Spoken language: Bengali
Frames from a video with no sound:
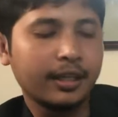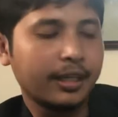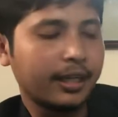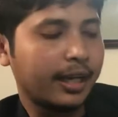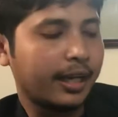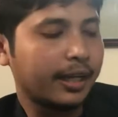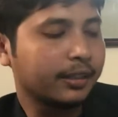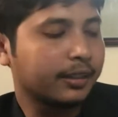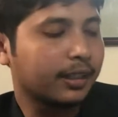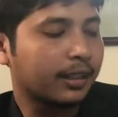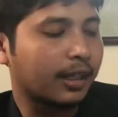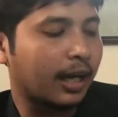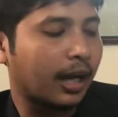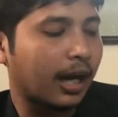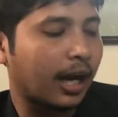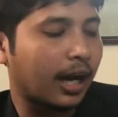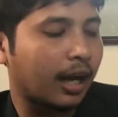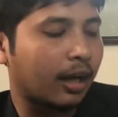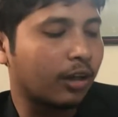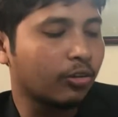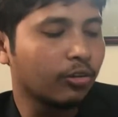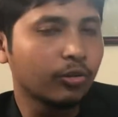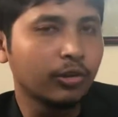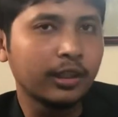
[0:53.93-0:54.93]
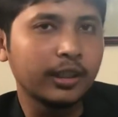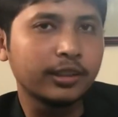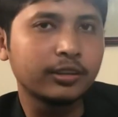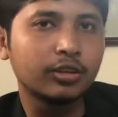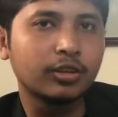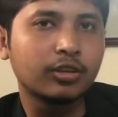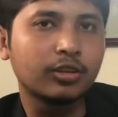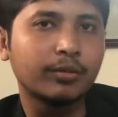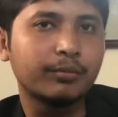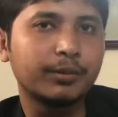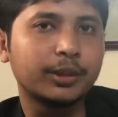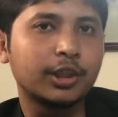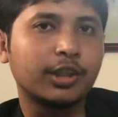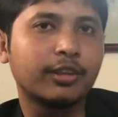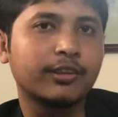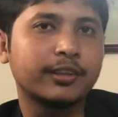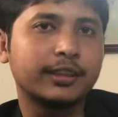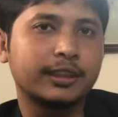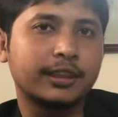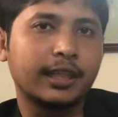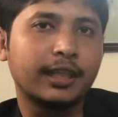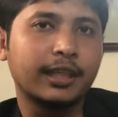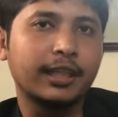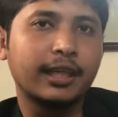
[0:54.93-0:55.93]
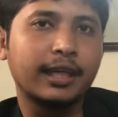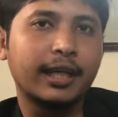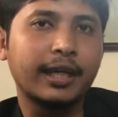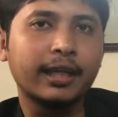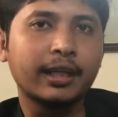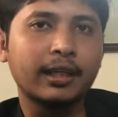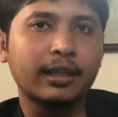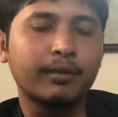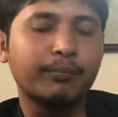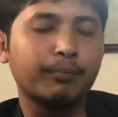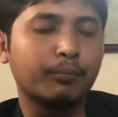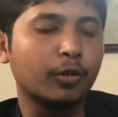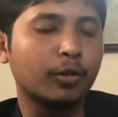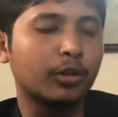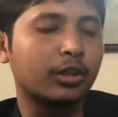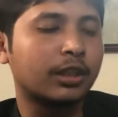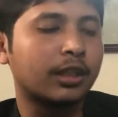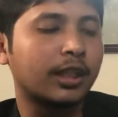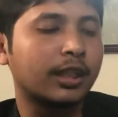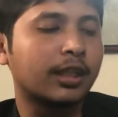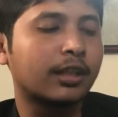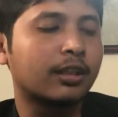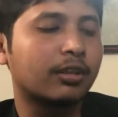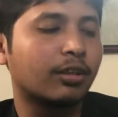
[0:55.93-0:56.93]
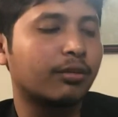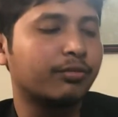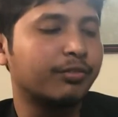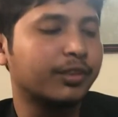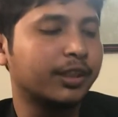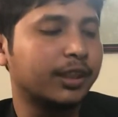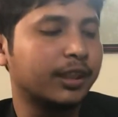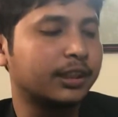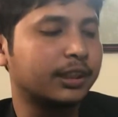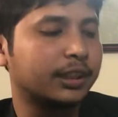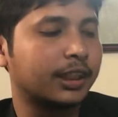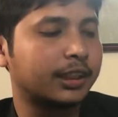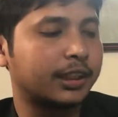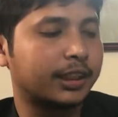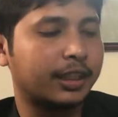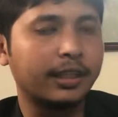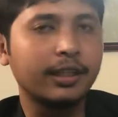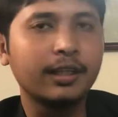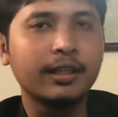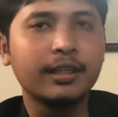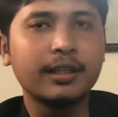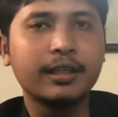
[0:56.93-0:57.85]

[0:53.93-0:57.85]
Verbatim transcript: এছাড়া আরও উল্লেখযোগ্য বিষয় হচ্ছে এখানে প্রত্যেকটা টপিকের শেষে